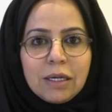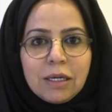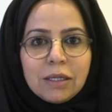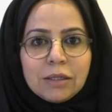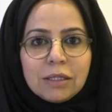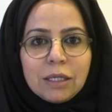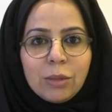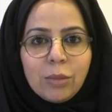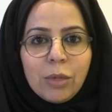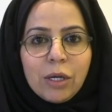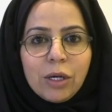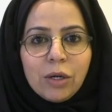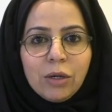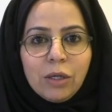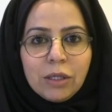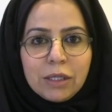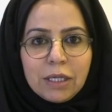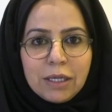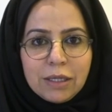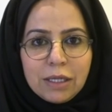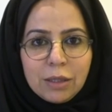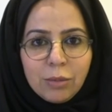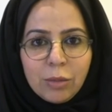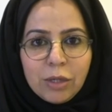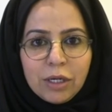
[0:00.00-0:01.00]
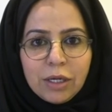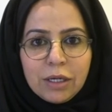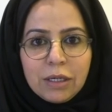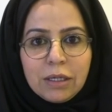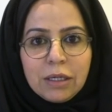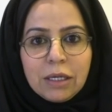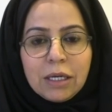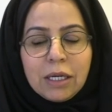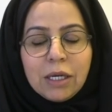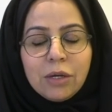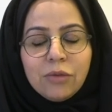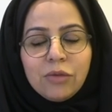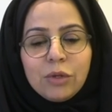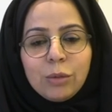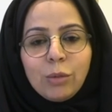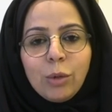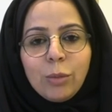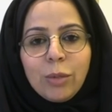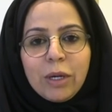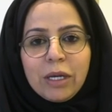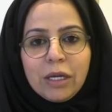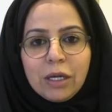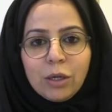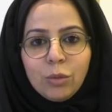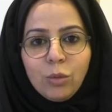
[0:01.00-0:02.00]
التبرع كذا مرة في
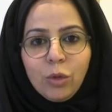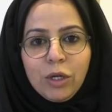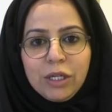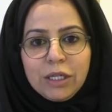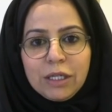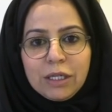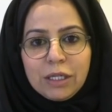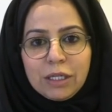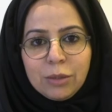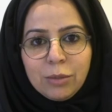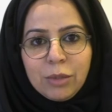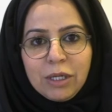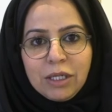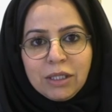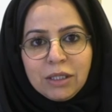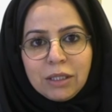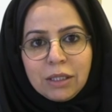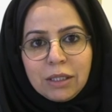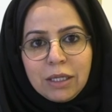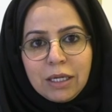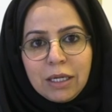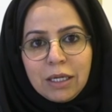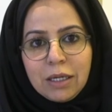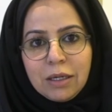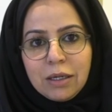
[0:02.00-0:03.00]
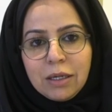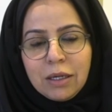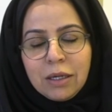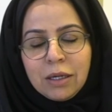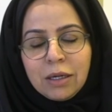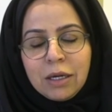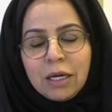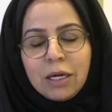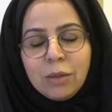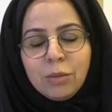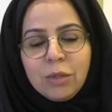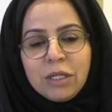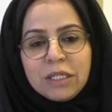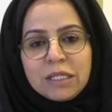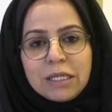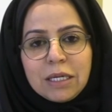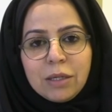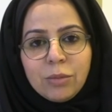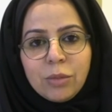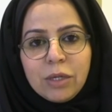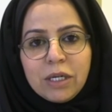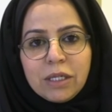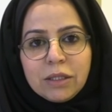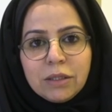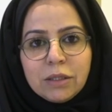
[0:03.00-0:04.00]
مبالغ معينة بعد لها أرقام
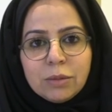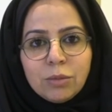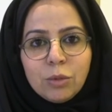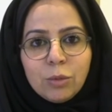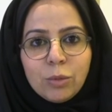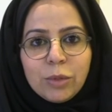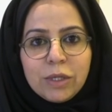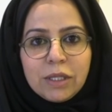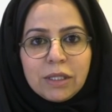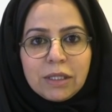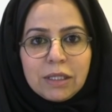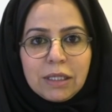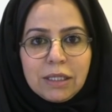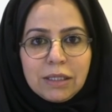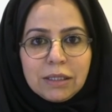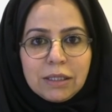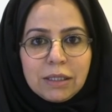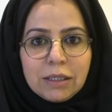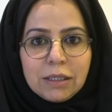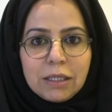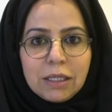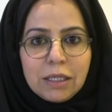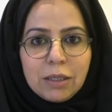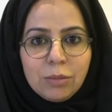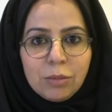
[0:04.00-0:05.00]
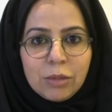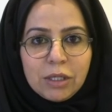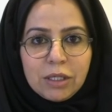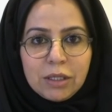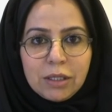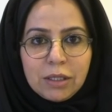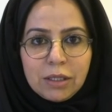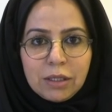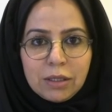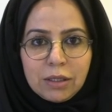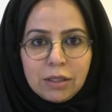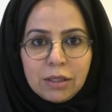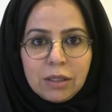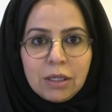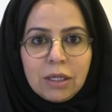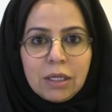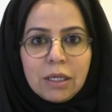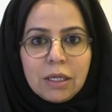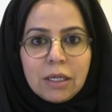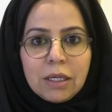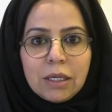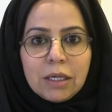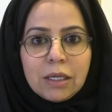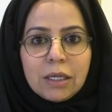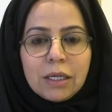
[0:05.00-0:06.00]
حسابات ممكن تحديدها من
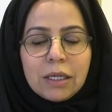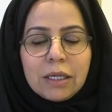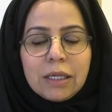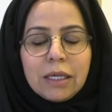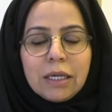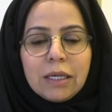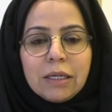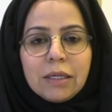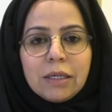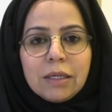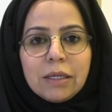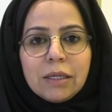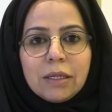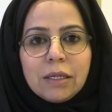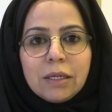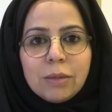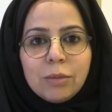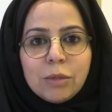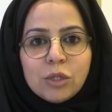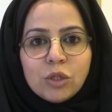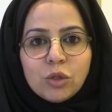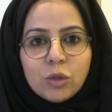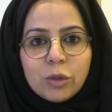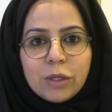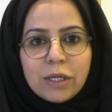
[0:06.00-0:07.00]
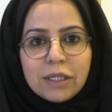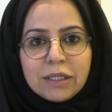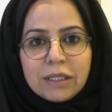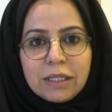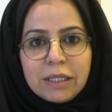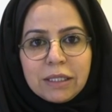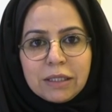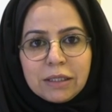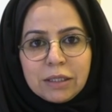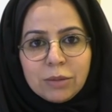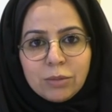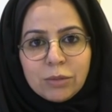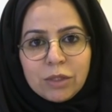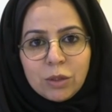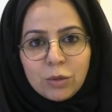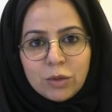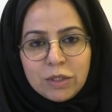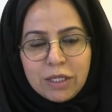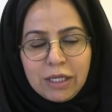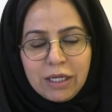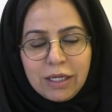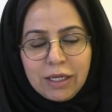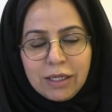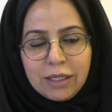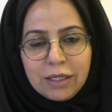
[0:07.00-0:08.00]
خلال المنشورات اللي يتم
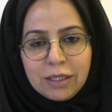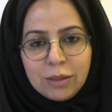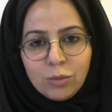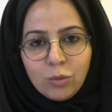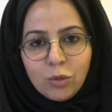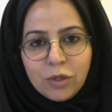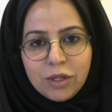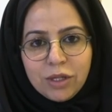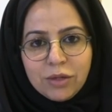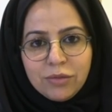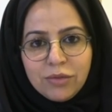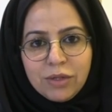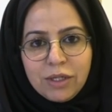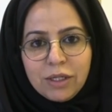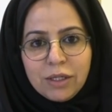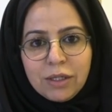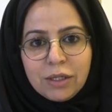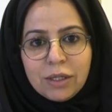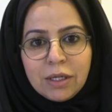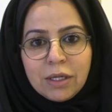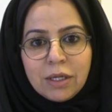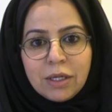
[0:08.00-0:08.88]
توزيعها على الموظفين